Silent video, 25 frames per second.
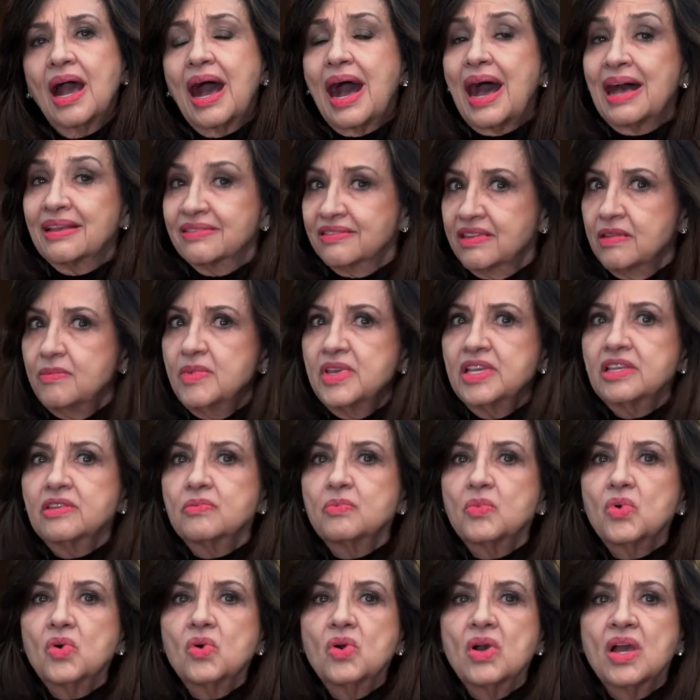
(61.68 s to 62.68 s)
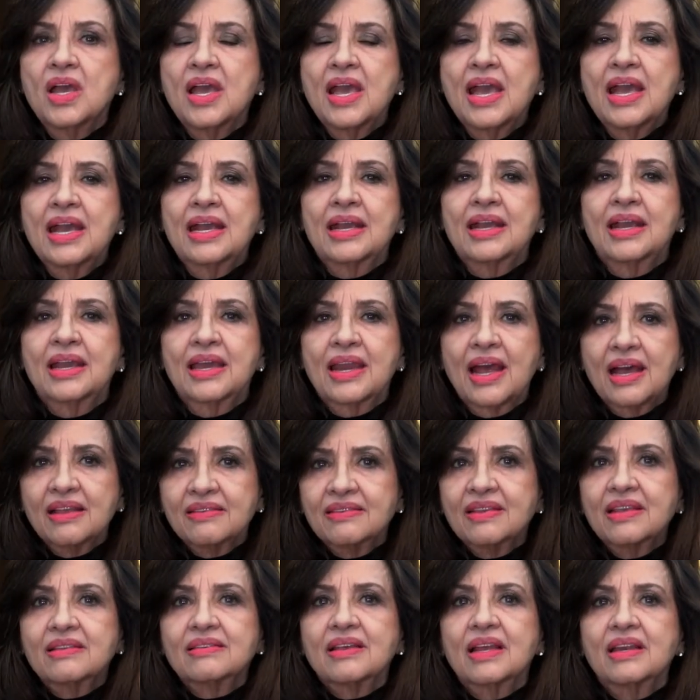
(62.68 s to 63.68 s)
Asimismo,
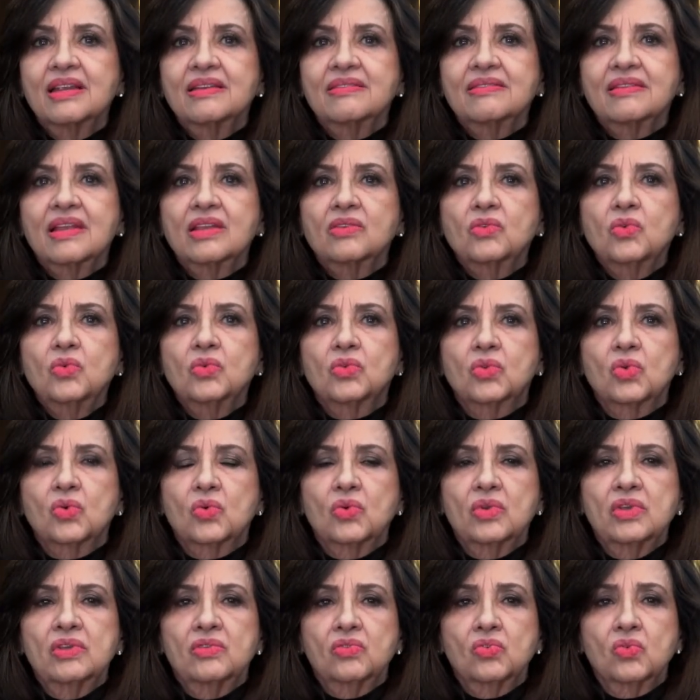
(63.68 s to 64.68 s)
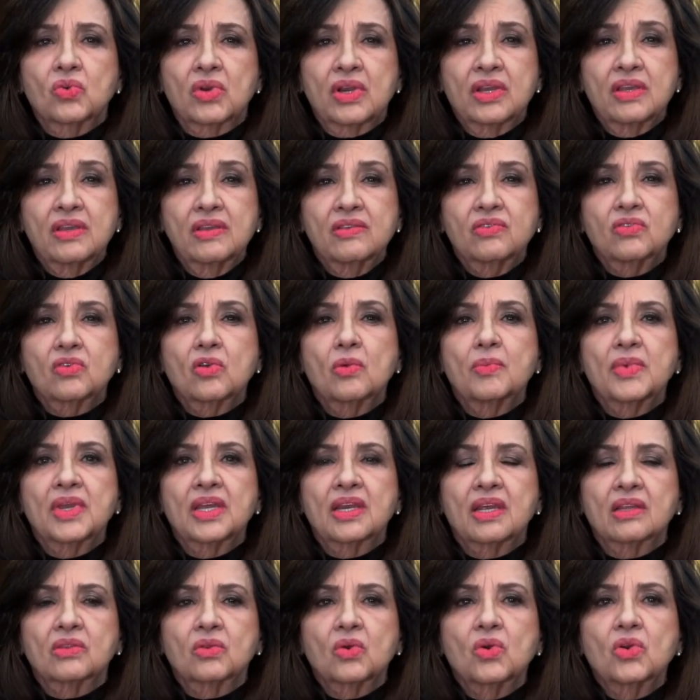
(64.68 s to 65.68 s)
gracias al estatuto y su registro
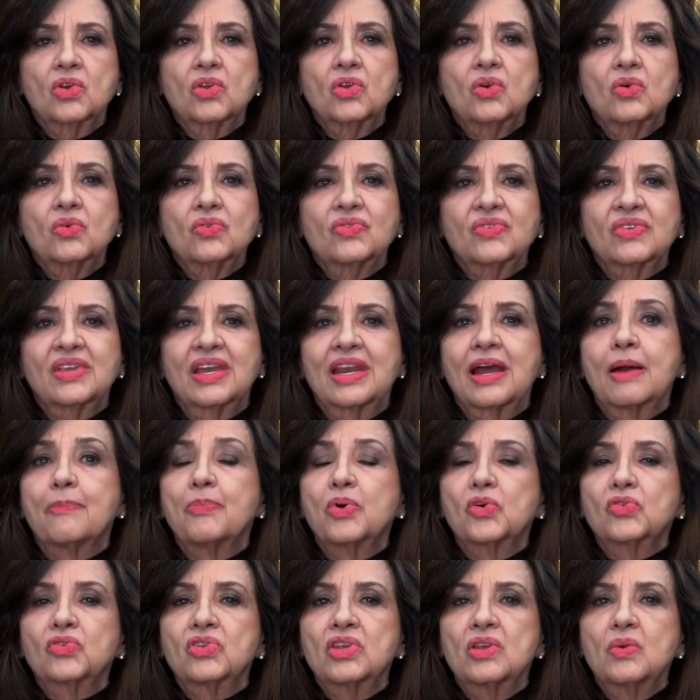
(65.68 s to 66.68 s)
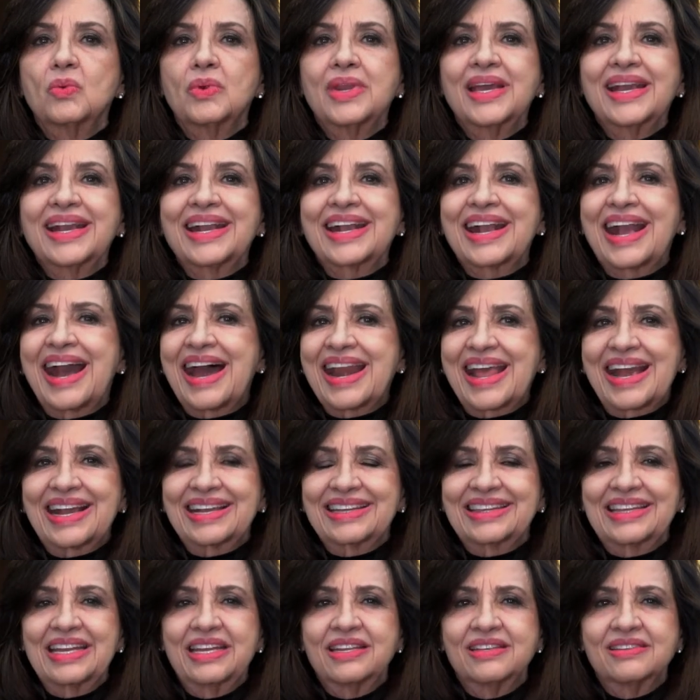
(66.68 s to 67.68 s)
migratorio, será posible
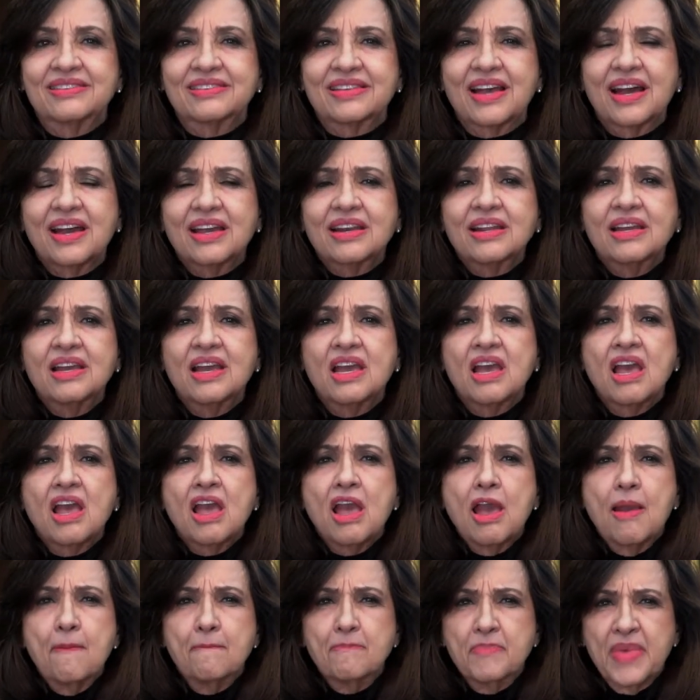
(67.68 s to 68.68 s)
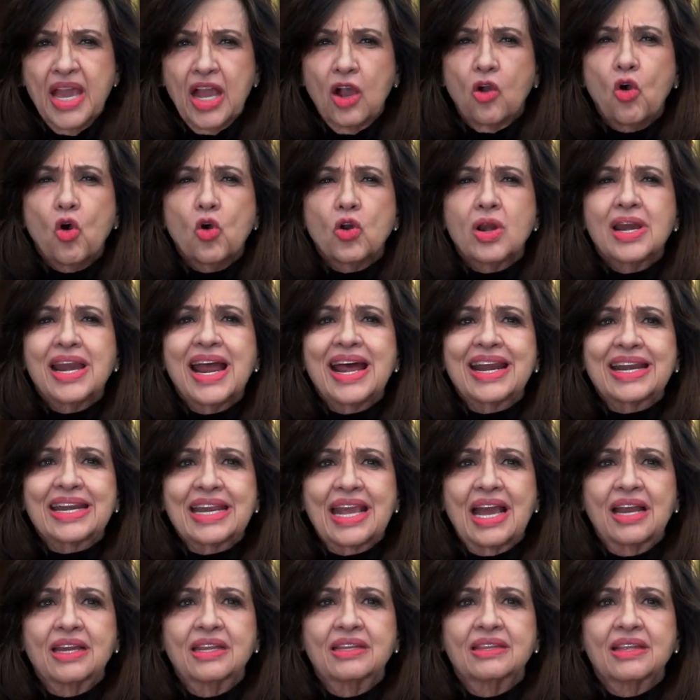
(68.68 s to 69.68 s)
caracterizar mejor la
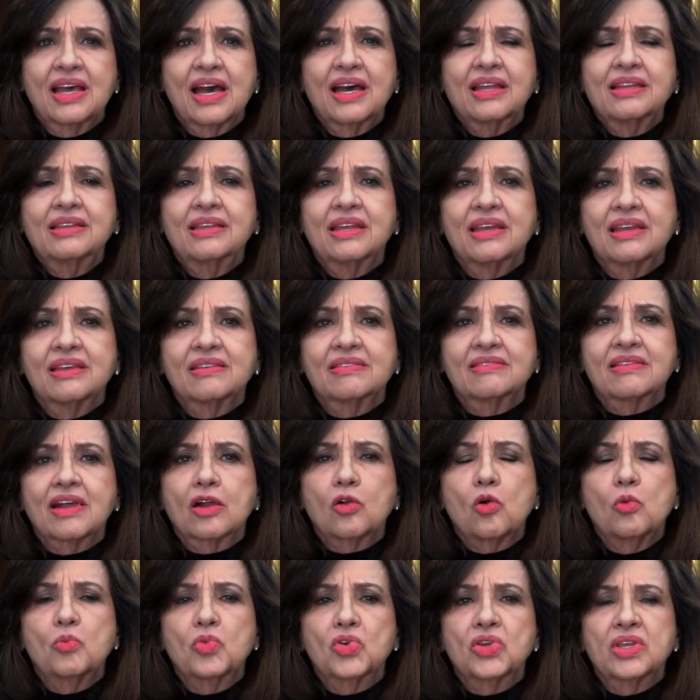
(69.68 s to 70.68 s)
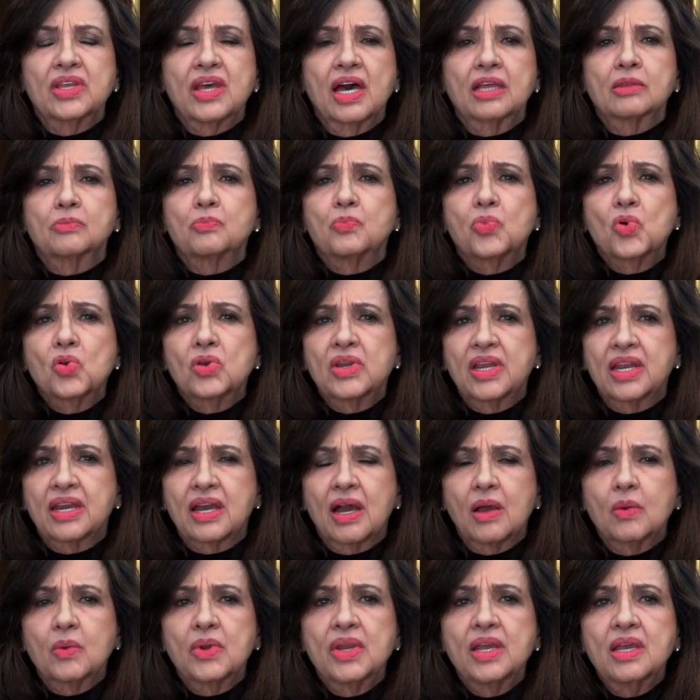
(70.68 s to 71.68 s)
realidad de esta comunidad
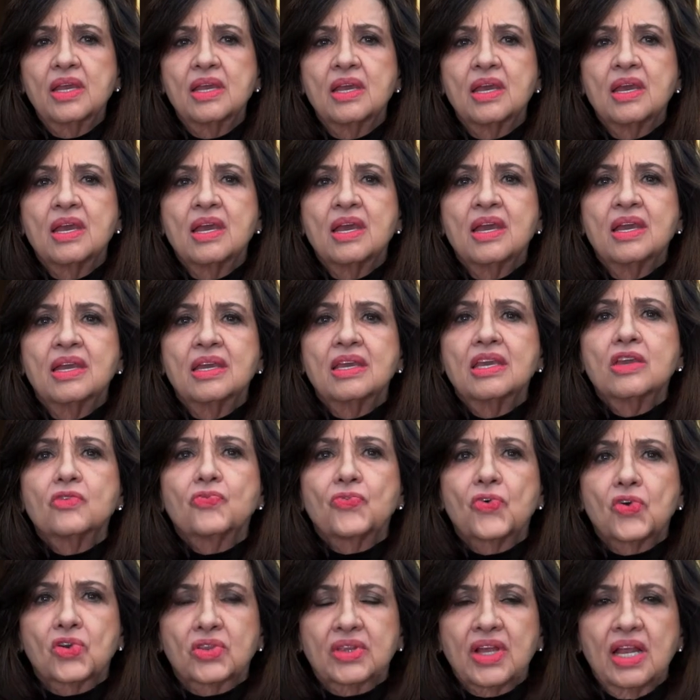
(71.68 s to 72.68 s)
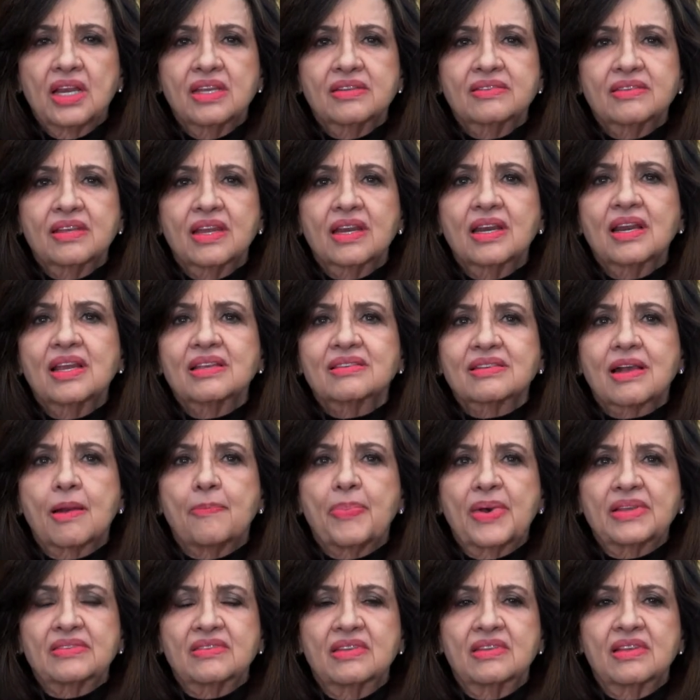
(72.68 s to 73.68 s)
vulnerable y fortalecer las
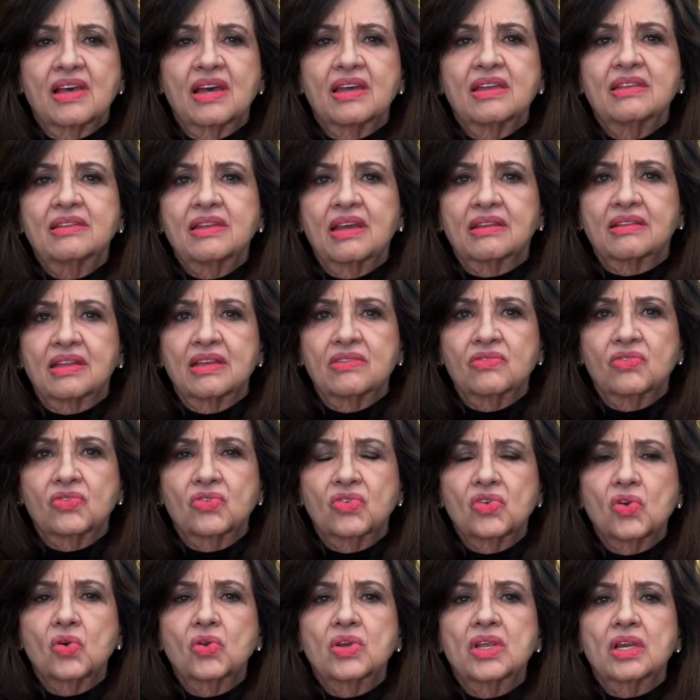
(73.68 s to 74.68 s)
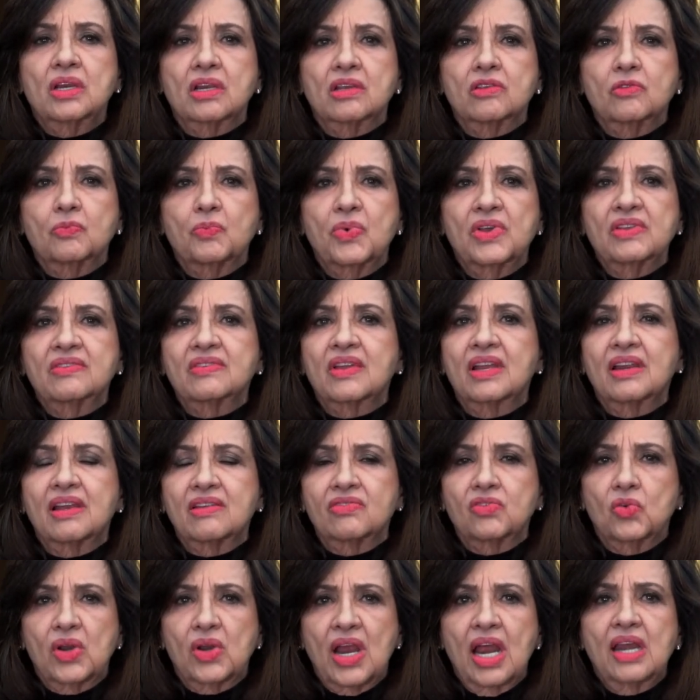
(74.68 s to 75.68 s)
capacidades de atención y respuesta
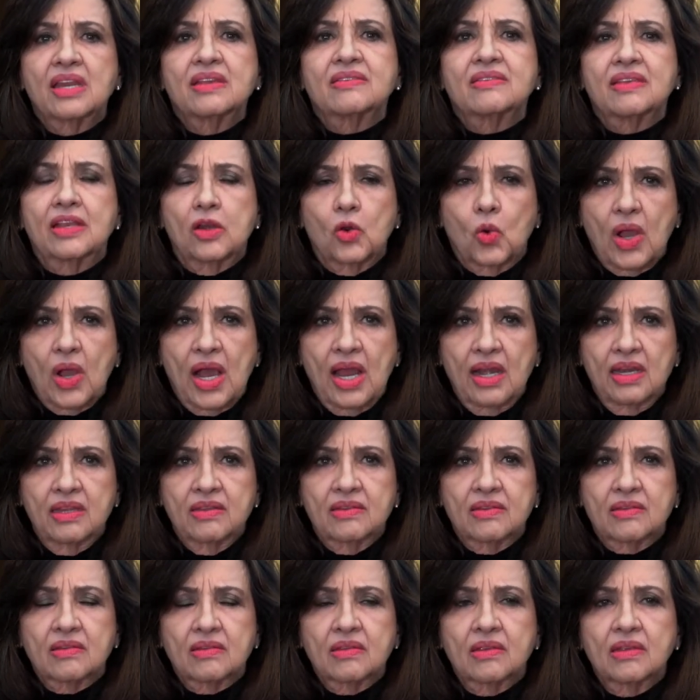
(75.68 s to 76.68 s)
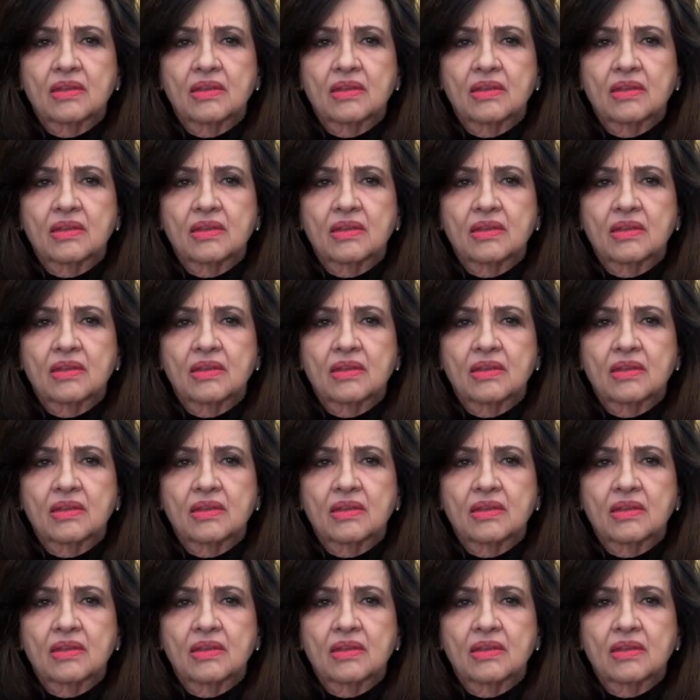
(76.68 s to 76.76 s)
nacionales y locales.